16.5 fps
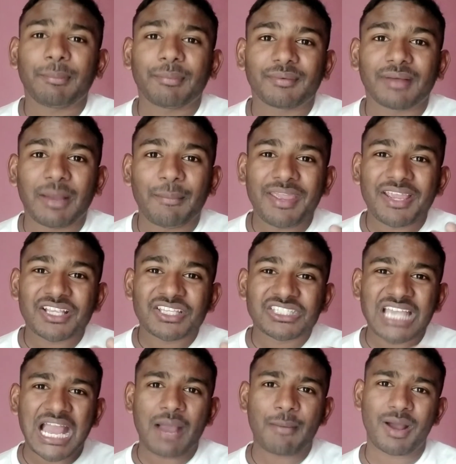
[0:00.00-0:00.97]
अबे
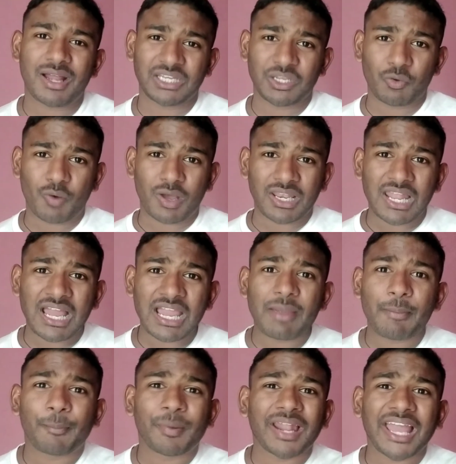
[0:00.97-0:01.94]
एग्जाम आने वाला है
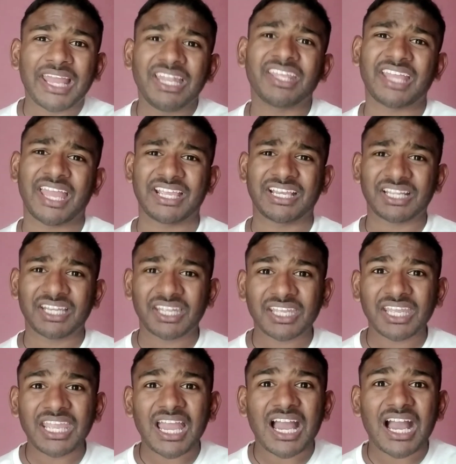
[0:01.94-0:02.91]
पढ़ाई लिखाई करेंगे
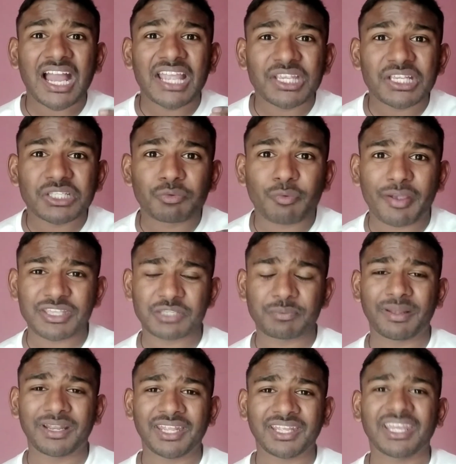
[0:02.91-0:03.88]
आई एस वाइस
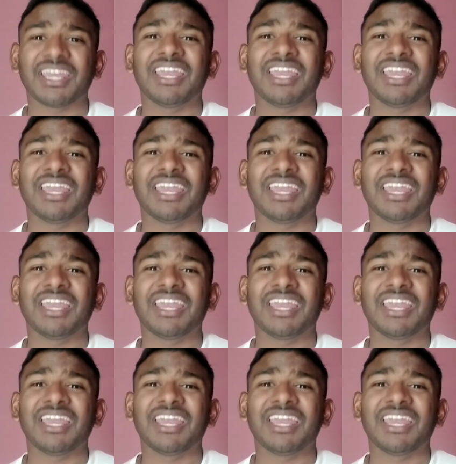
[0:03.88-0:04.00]
बनेंगे